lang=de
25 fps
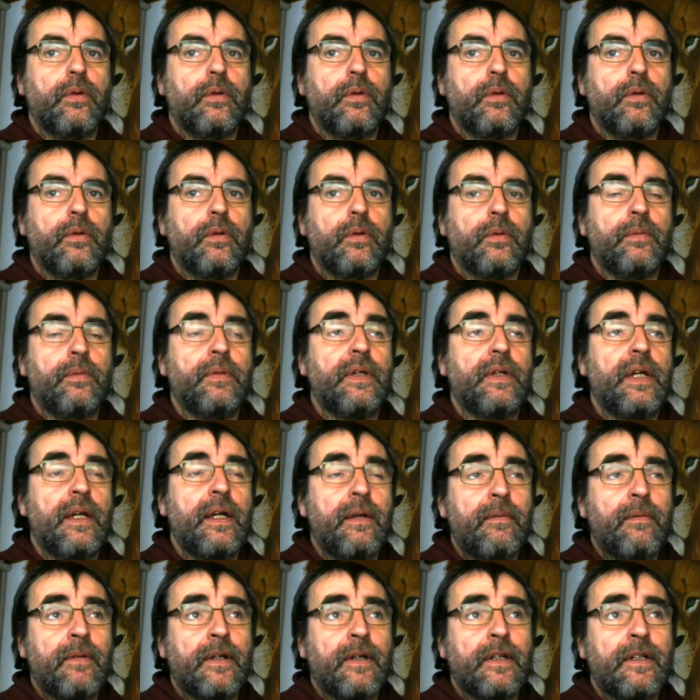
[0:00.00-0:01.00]
um
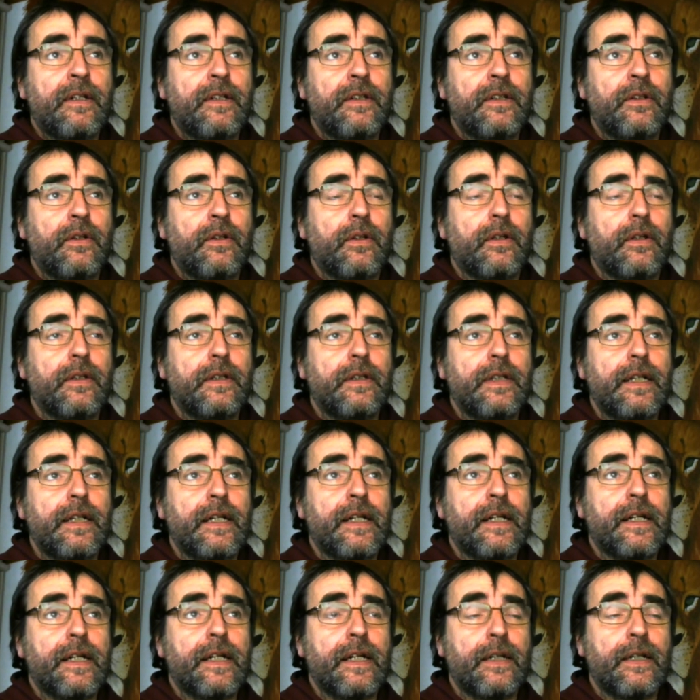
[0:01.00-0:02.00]
jemand noch die
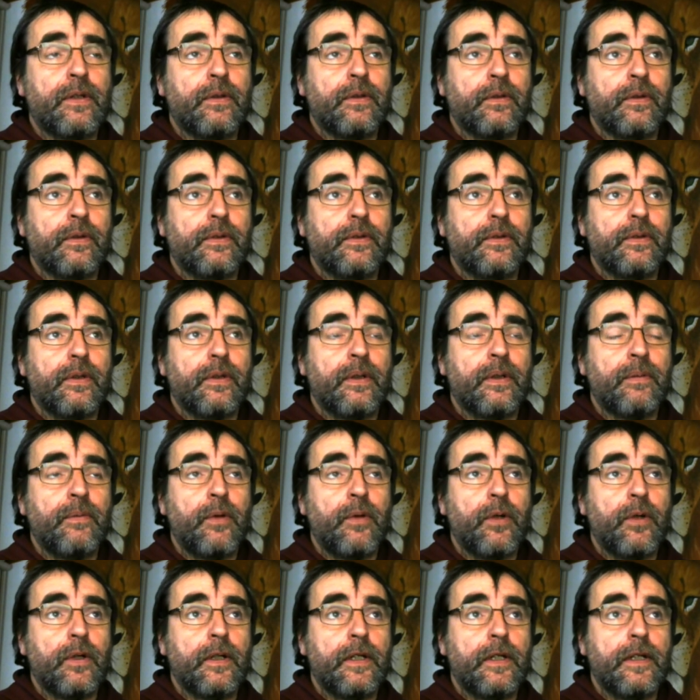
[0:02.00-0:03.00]
Errettung zu
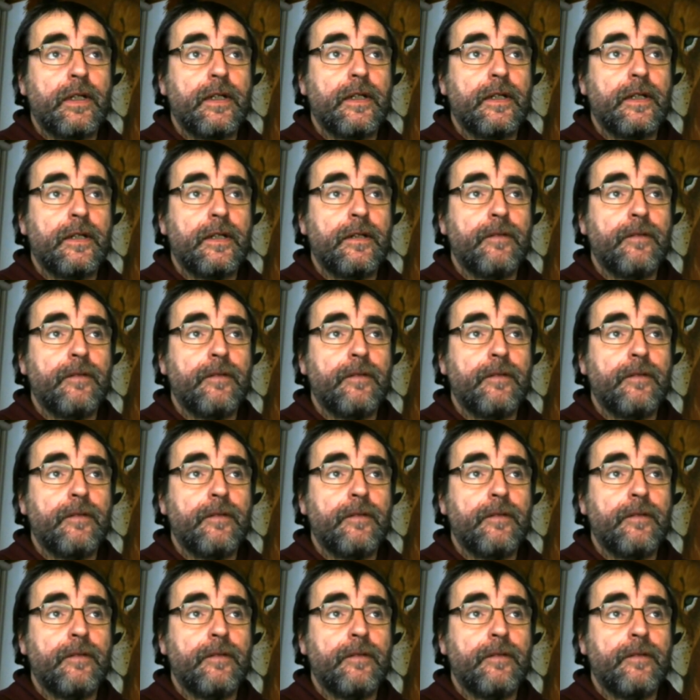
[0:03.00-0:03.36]
ermöglichen.